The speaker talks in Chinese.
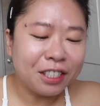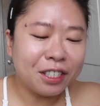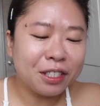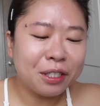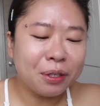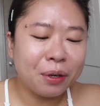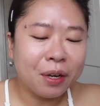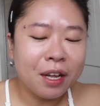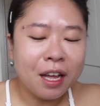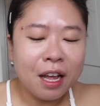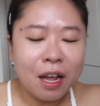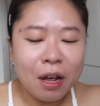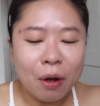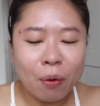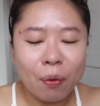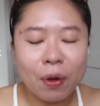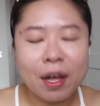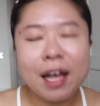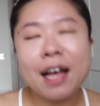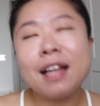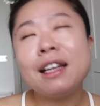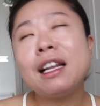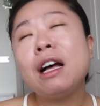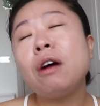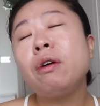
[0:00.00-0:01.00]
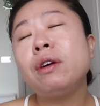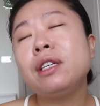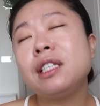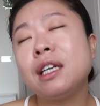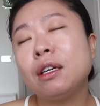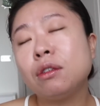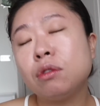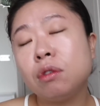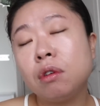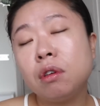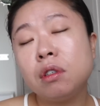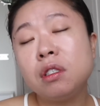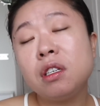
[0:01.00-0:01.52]
就是我看到会
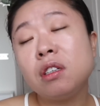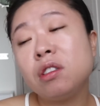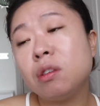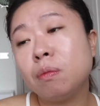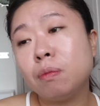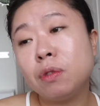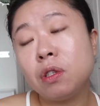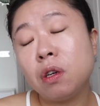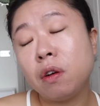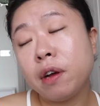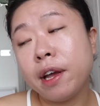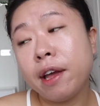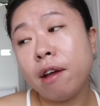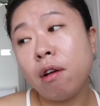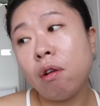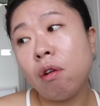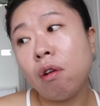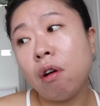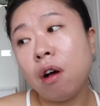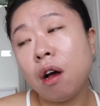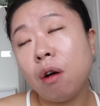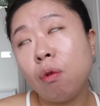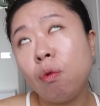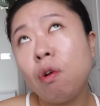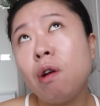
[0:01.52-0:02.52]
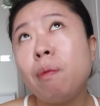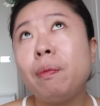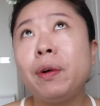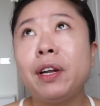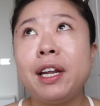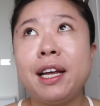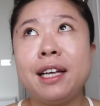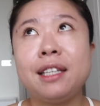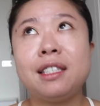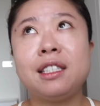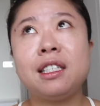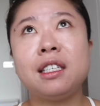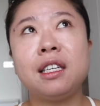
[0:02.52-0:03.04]
想说这什么时候可以画，我有没有
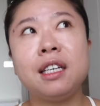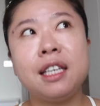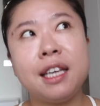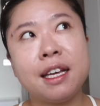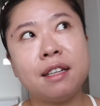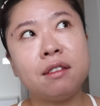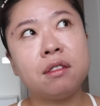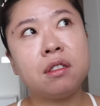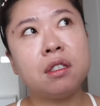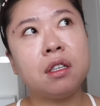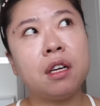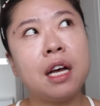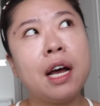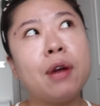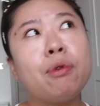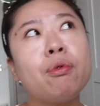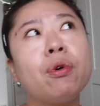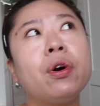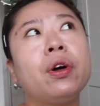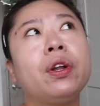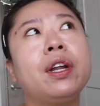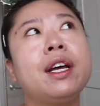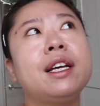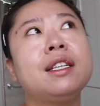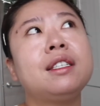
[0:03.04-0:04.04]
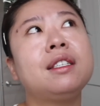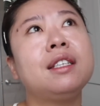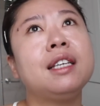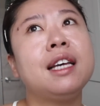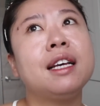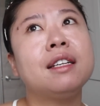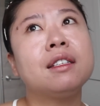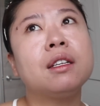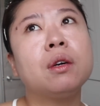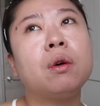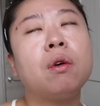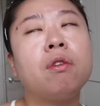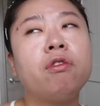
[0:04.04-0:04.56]
类似的颜色啊？如果有类似
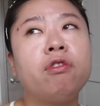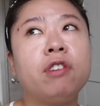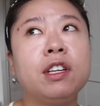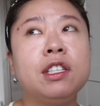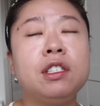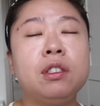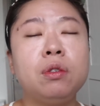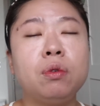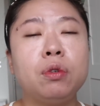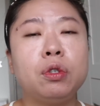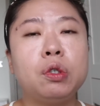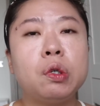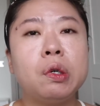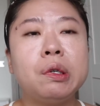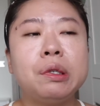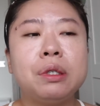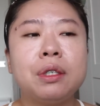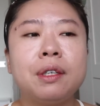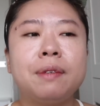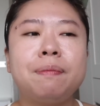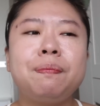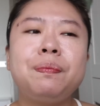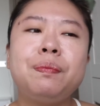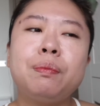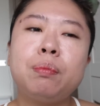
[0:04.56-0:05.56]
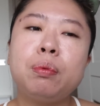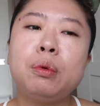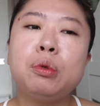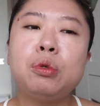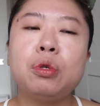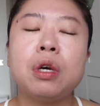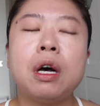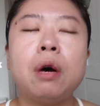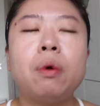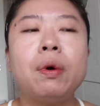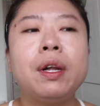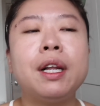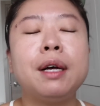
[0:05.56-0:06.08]
颜色或粉质，我就会觉得嗯不需
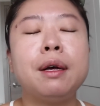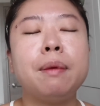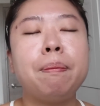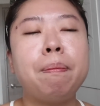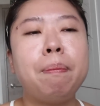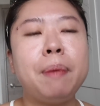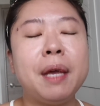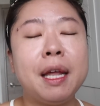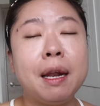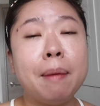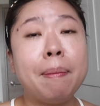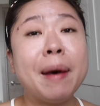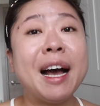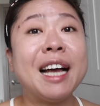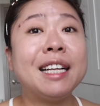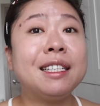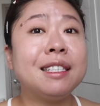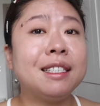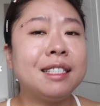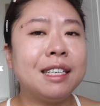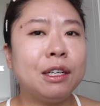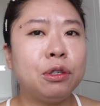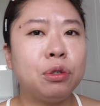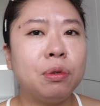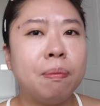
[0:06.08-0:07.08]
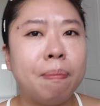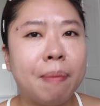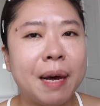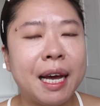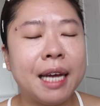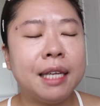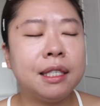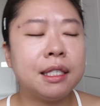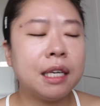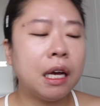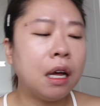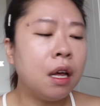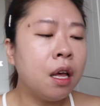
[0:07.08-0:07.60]
要为了别的牌子再去买
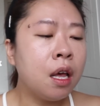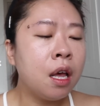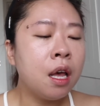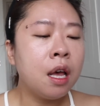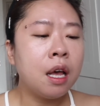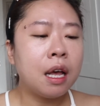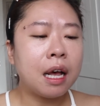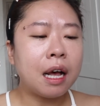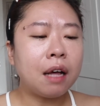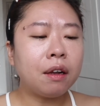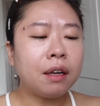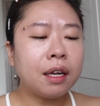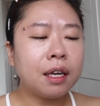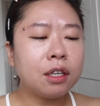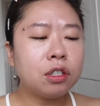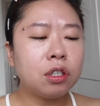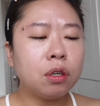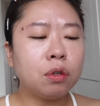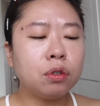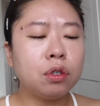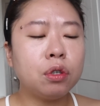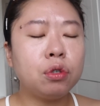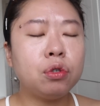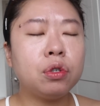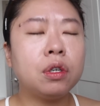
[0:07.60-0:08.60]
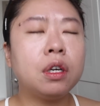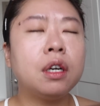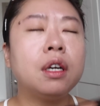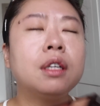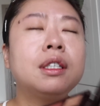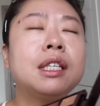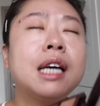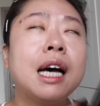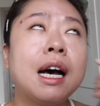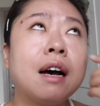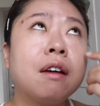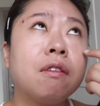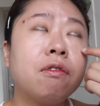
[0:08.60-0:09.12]
这样。然后那个时候我就觉得
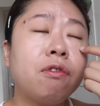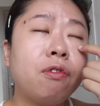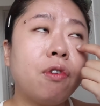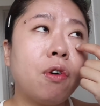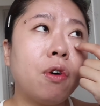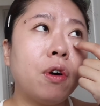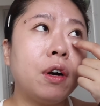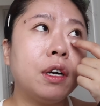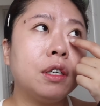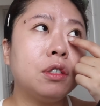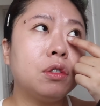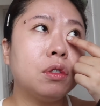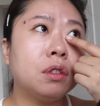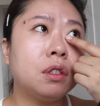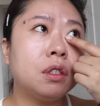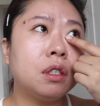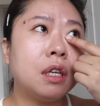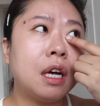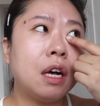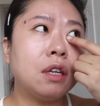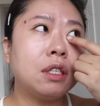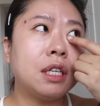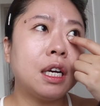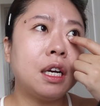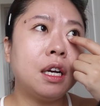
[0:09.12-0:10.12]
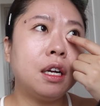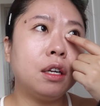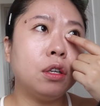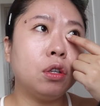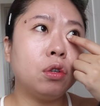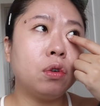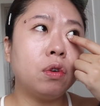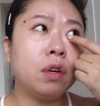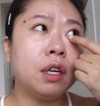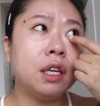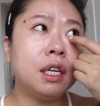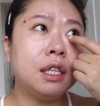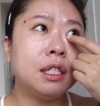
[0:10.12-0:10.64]
Tom Ford 就是好像很
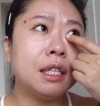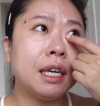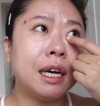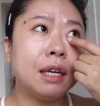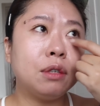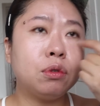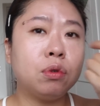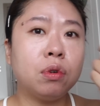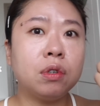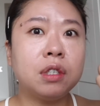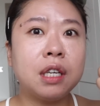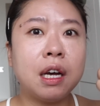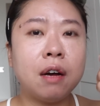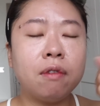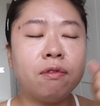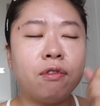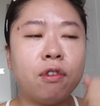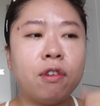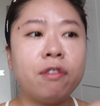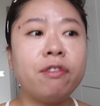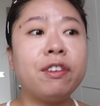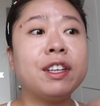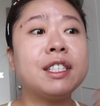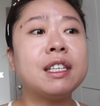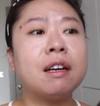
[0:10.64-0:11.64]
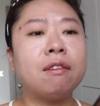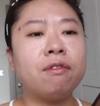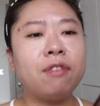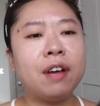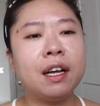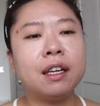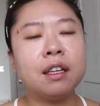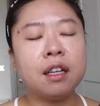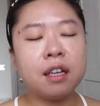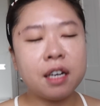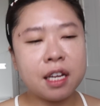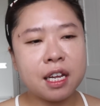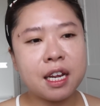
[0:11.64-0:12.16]
多人一直在说 Tom Ford 非常非
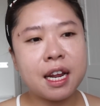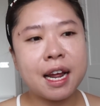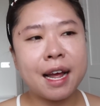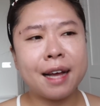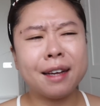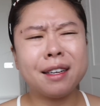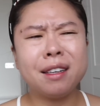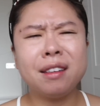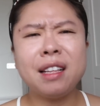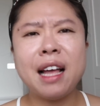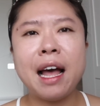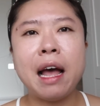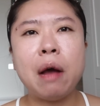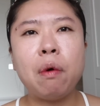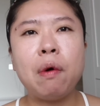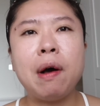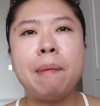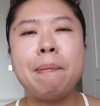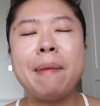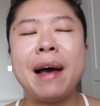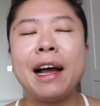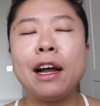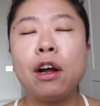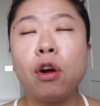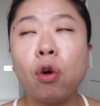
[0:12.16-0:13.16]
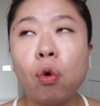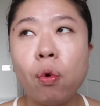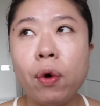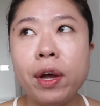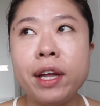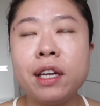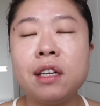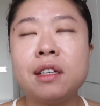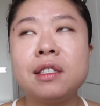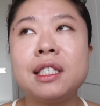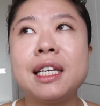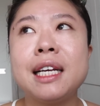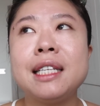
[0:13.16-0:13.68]
常的厉害，可是台湾蛮贵
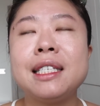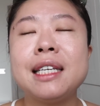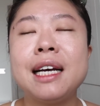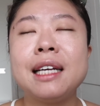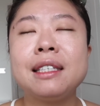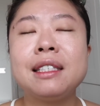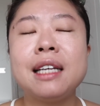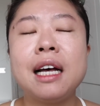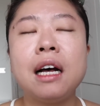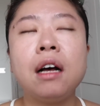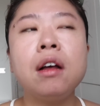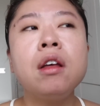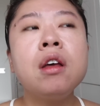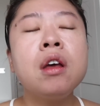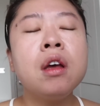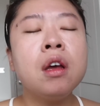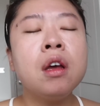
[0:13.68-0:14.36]
的，再加上。